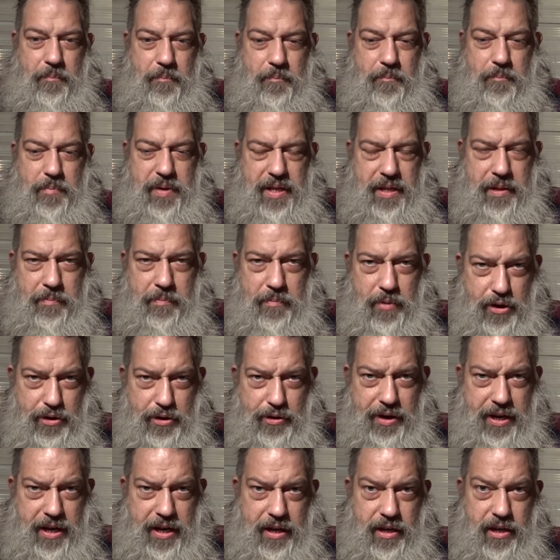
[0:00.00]
Bill
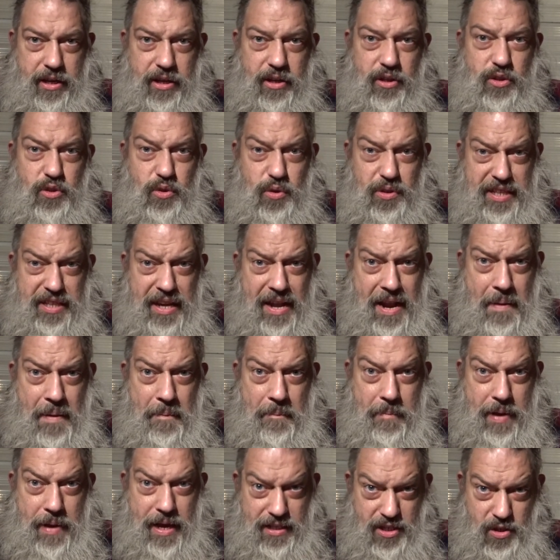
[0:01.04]
Murray, totaler
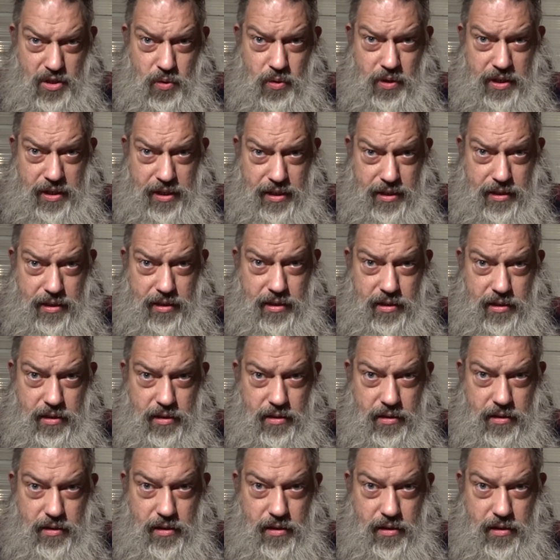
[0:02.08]
Masochist